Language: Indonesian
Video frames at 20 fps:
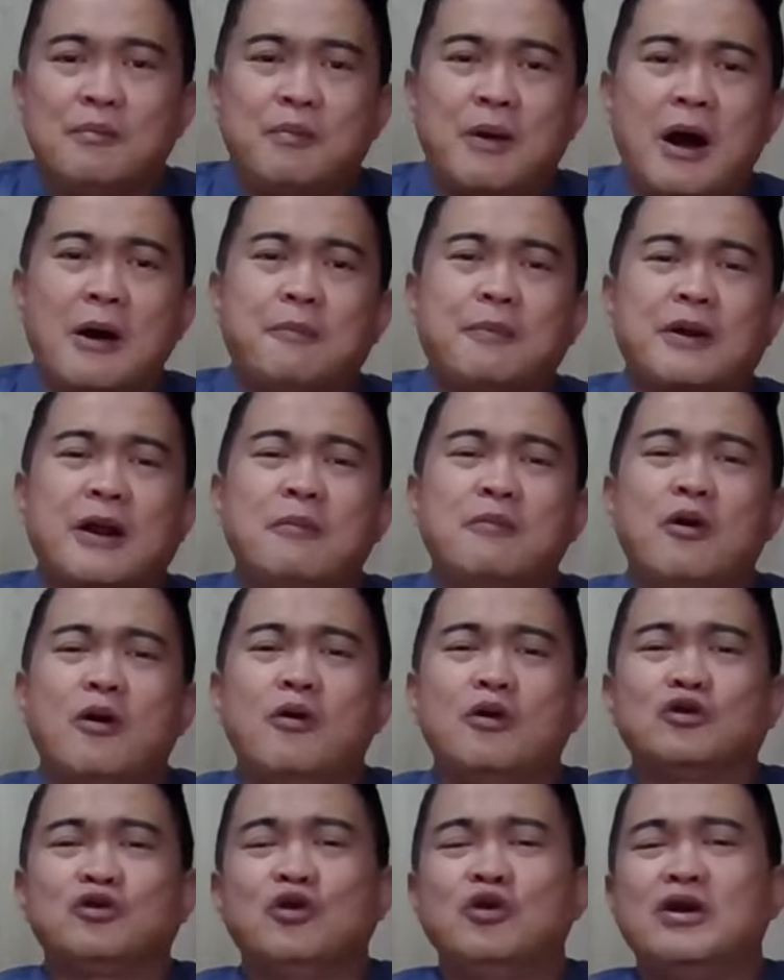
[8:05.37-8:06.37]
Pak
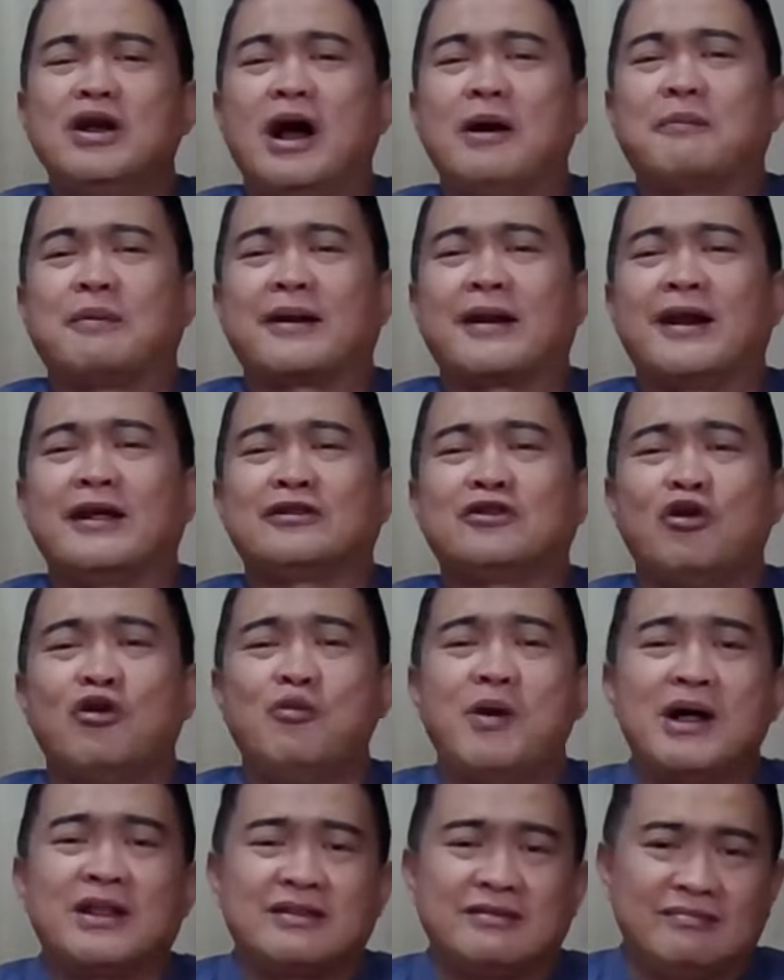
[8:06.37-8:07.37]
Prabowo tuh nggak pernah
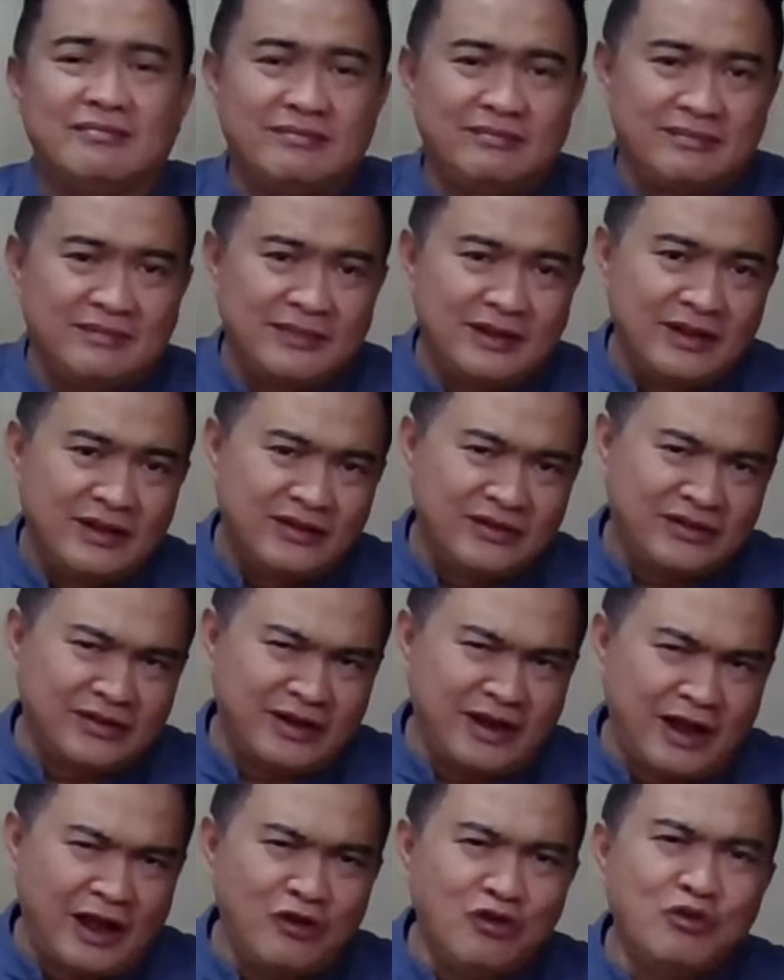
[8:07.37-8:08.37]
taubat
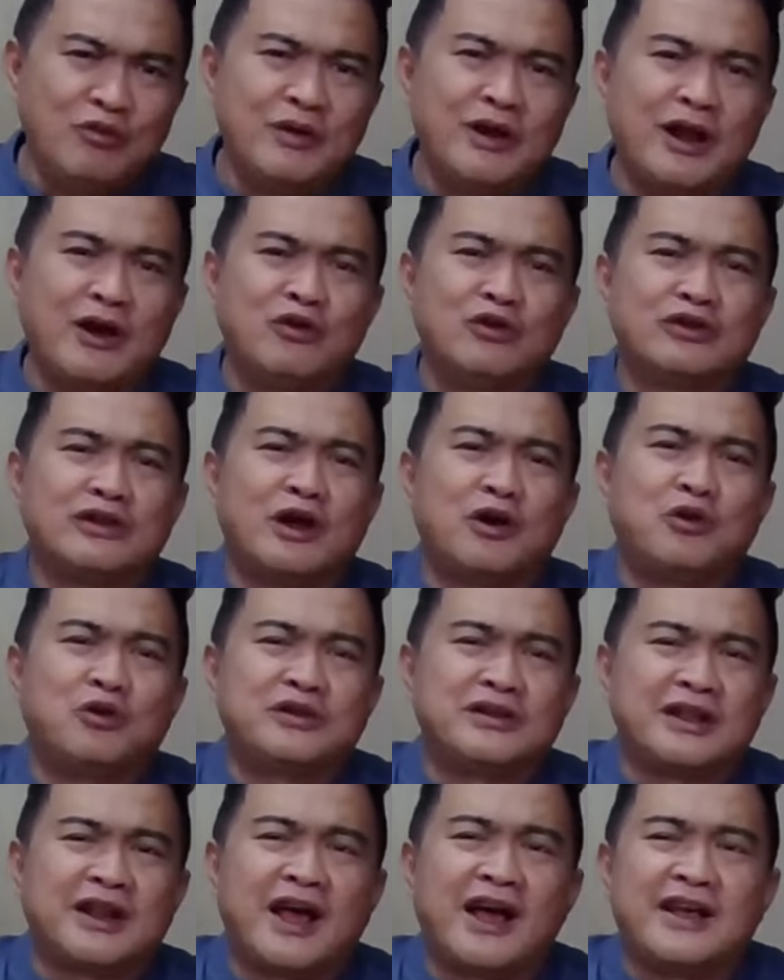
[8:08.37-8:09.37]
Selalu
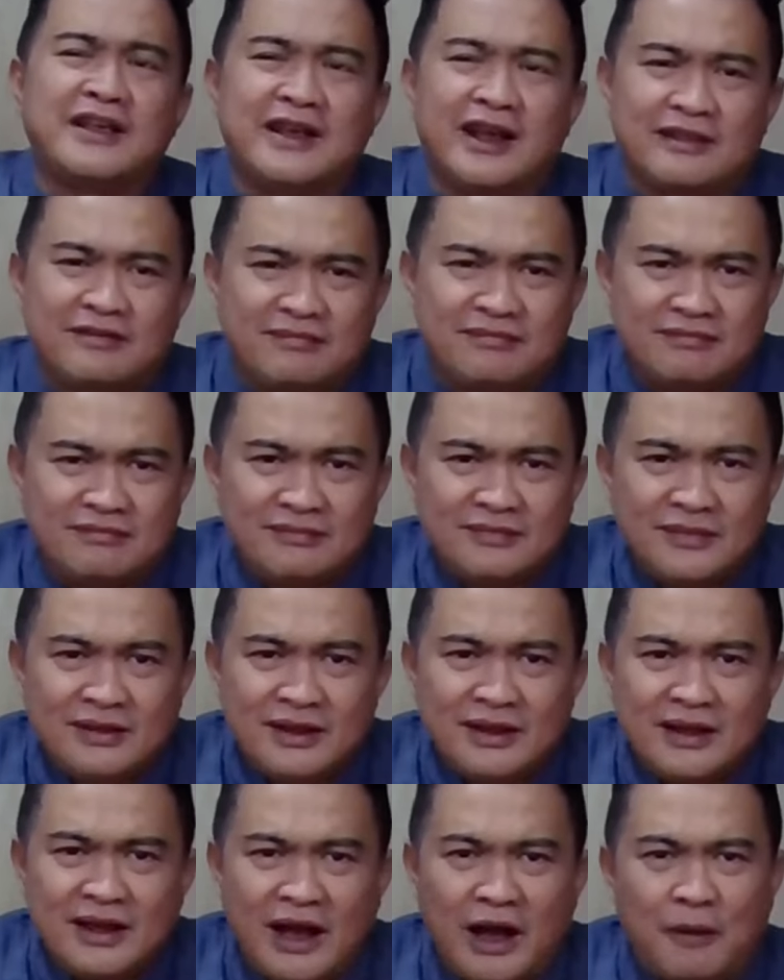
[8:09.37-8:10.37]
menakut-nakuti rakyat
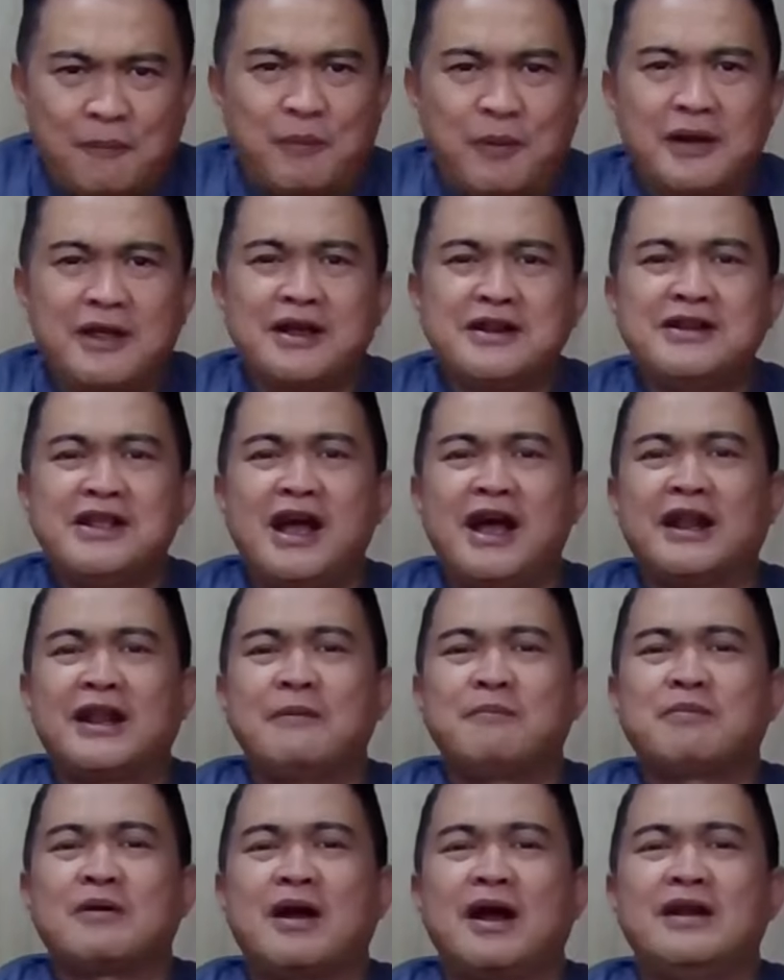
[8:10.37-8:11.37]
apa yang
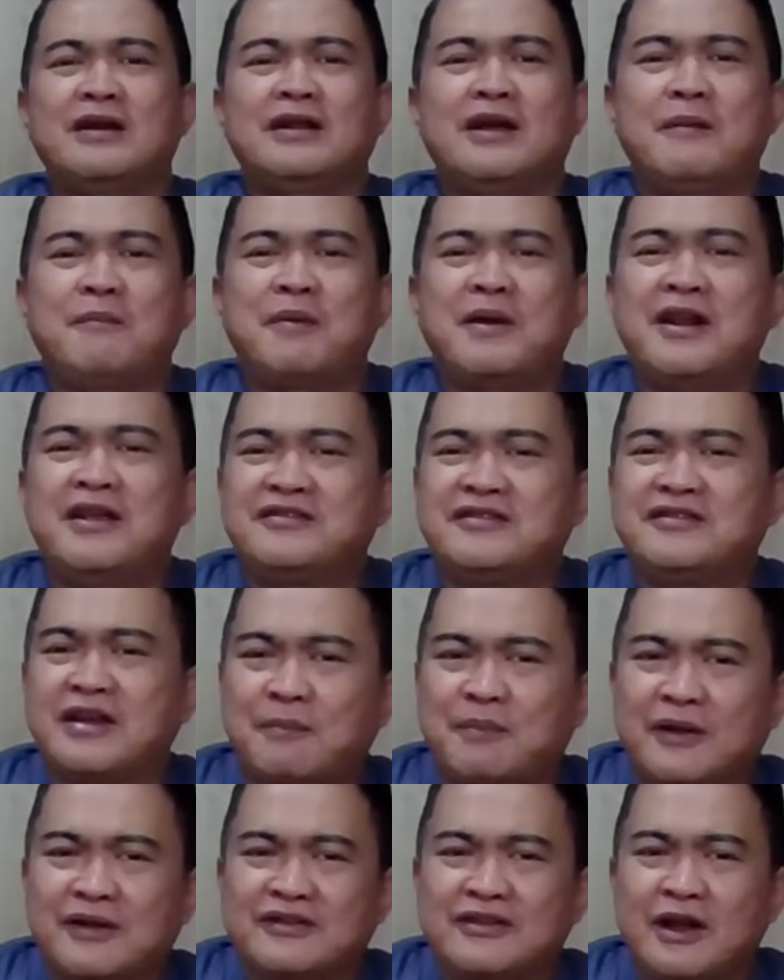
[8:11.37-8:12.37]
diharapkan kepada
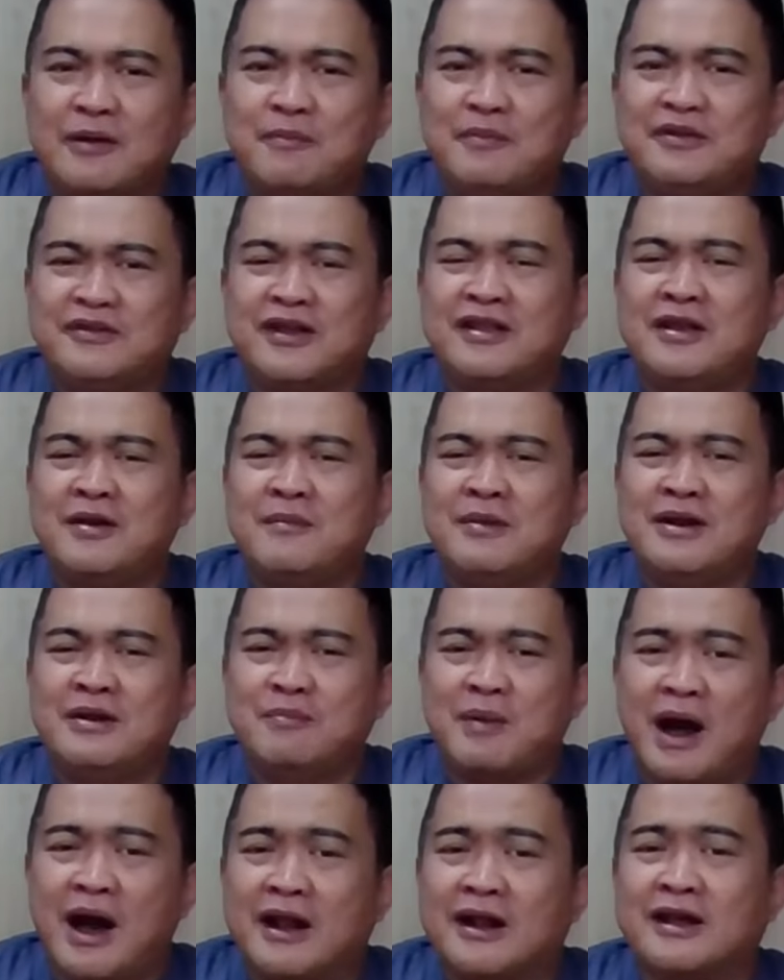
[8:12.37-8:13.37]
capres yang bisanya
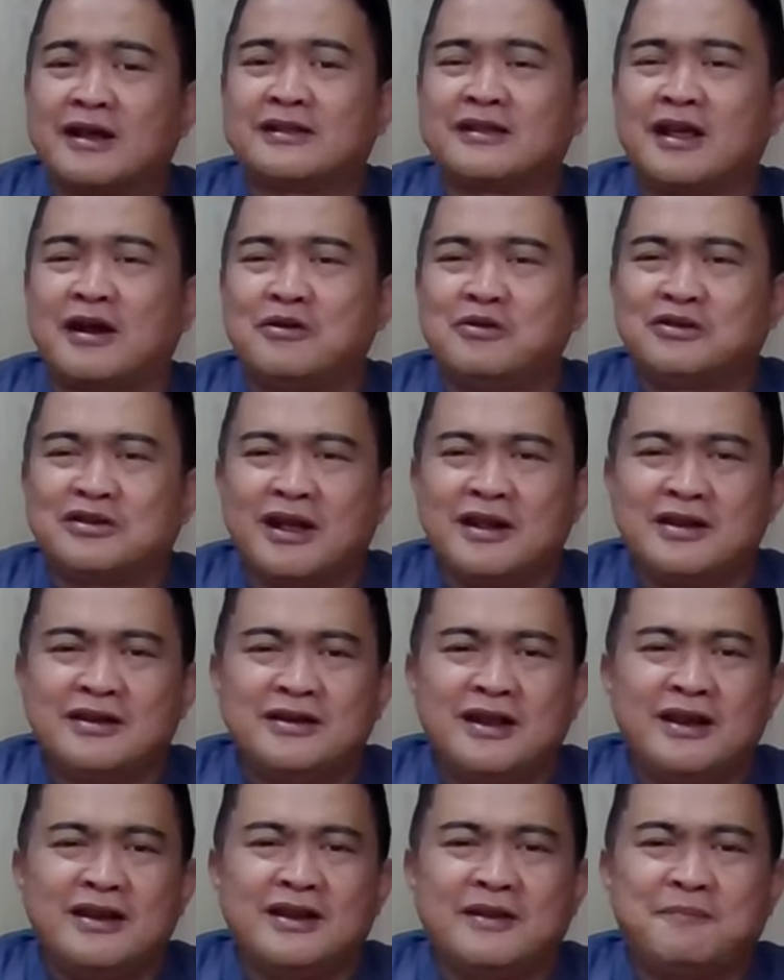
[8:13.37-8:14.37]
menebar ketakutan
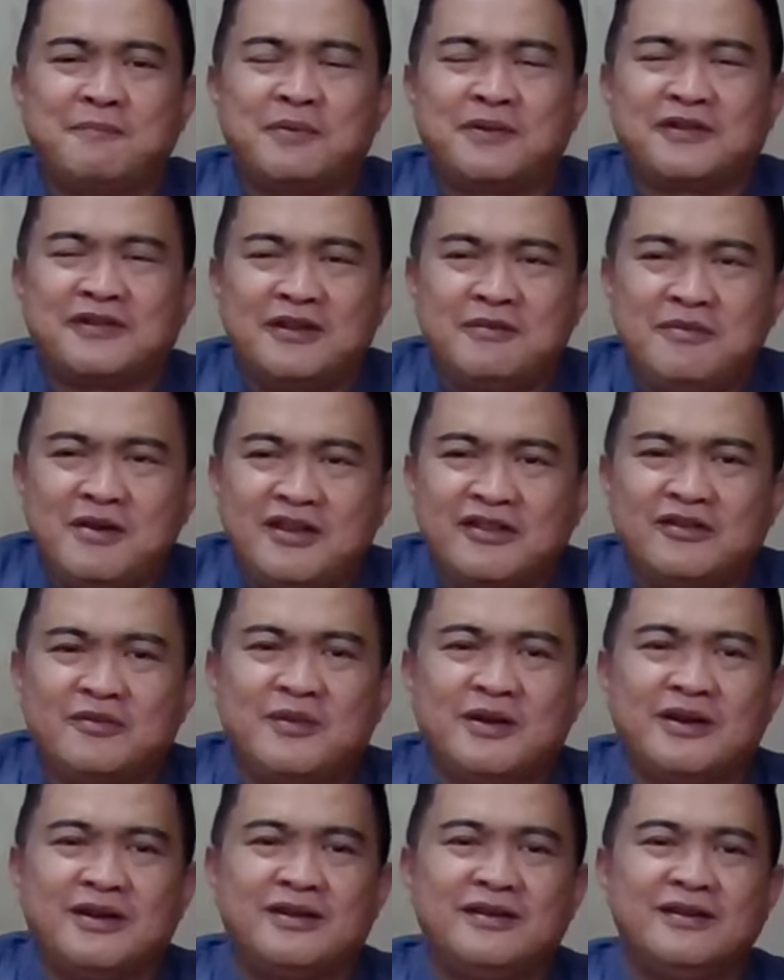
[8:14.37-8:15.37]
dan
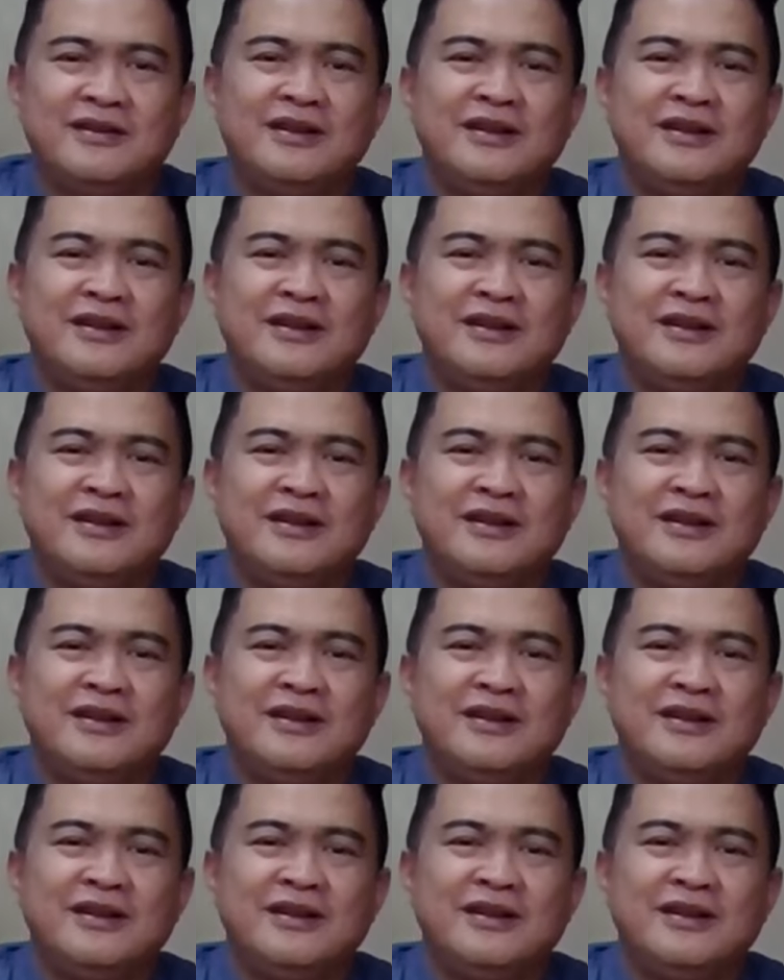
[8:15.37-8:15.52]
pesimisme.